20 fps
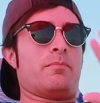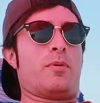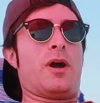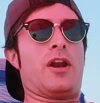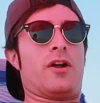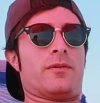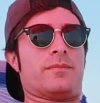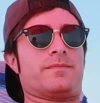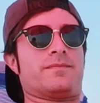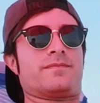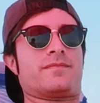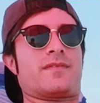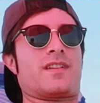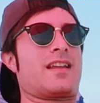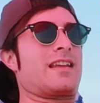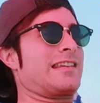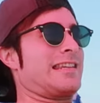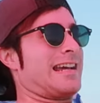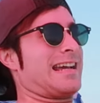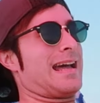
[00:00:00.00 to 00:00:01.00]
Bueno,
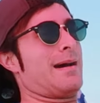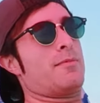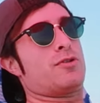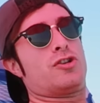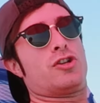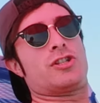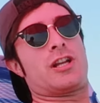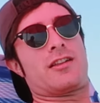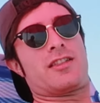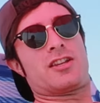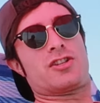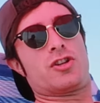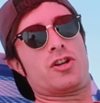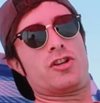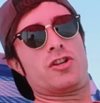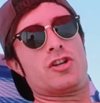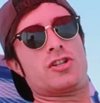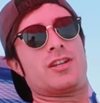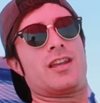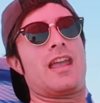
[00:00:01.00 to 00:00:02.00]
sacamos los
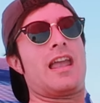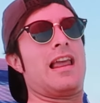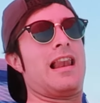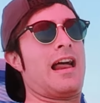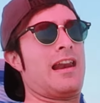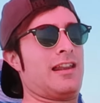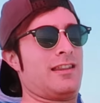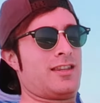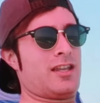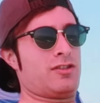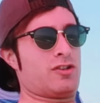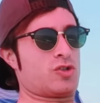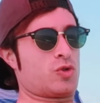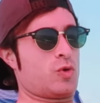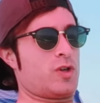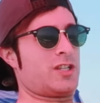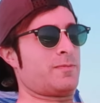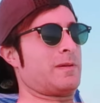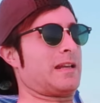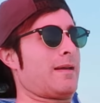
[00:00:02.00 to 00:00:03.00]
accesorios y la Nintendo
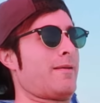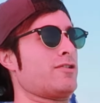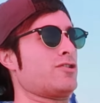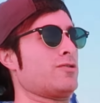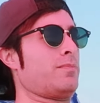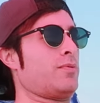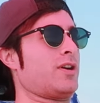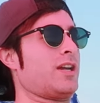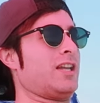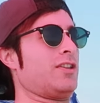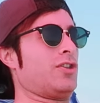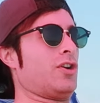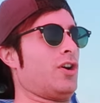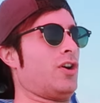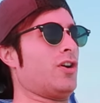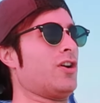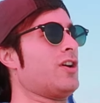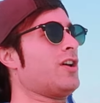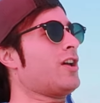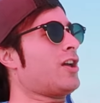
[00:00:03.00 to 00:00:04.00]
Switch porque veis un
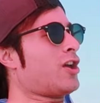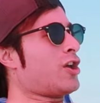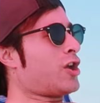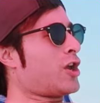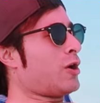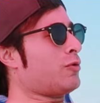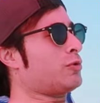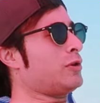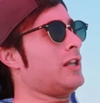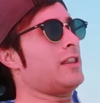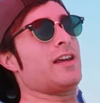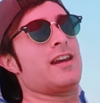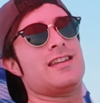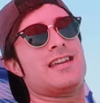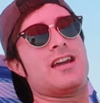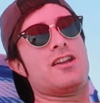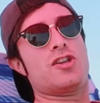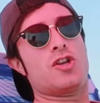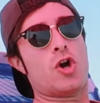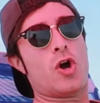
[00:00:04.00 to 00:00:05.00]
poquito qué
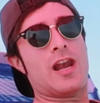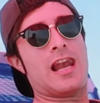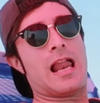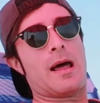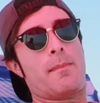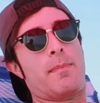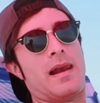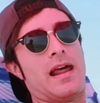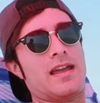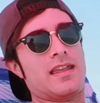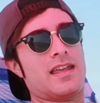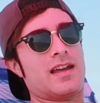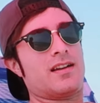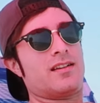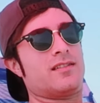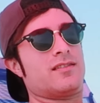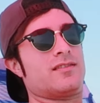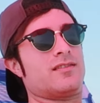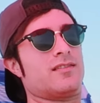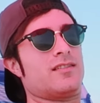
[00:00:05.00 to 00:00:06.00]
utilizaría yo en la
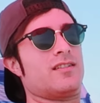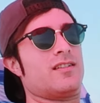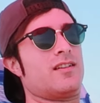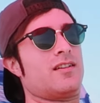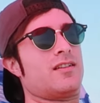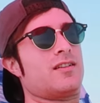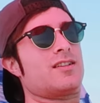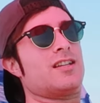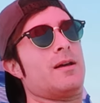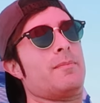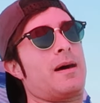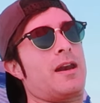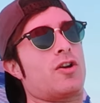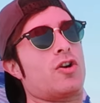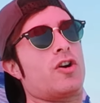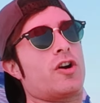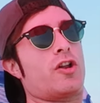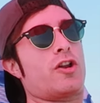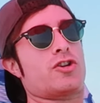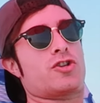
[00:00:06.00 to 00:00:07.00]
playa sin
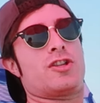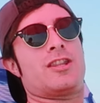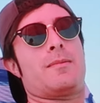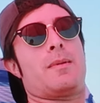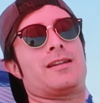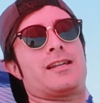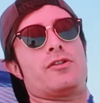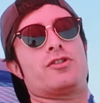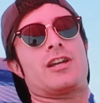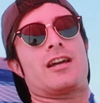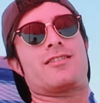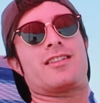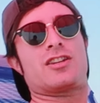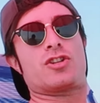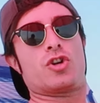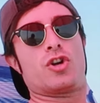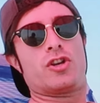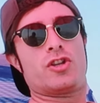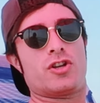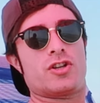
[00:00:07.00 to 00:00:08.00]
embargo, creo que son demasiados
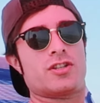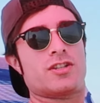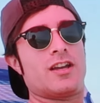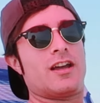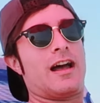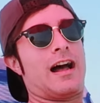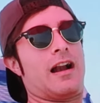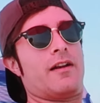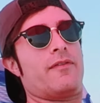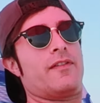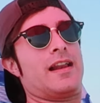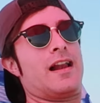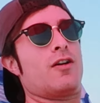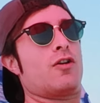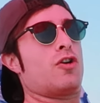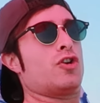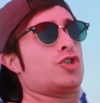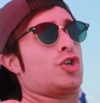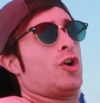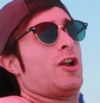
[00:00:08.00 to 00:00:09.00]
accesorios. Al
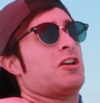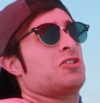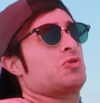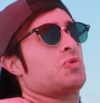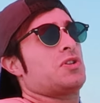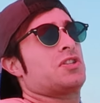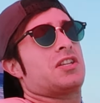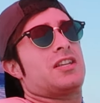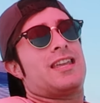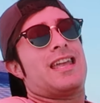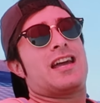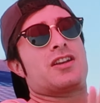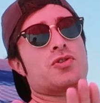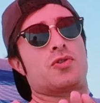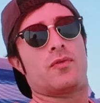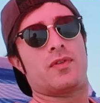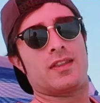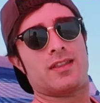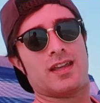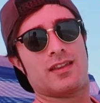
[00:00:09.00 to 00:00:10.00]
final, con solo la Switch ya es
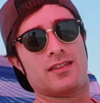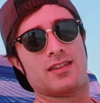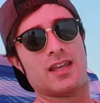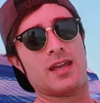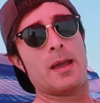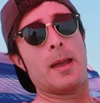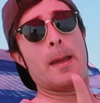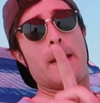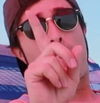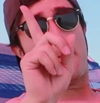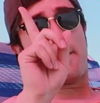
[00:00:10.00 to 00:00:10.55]
suficiente,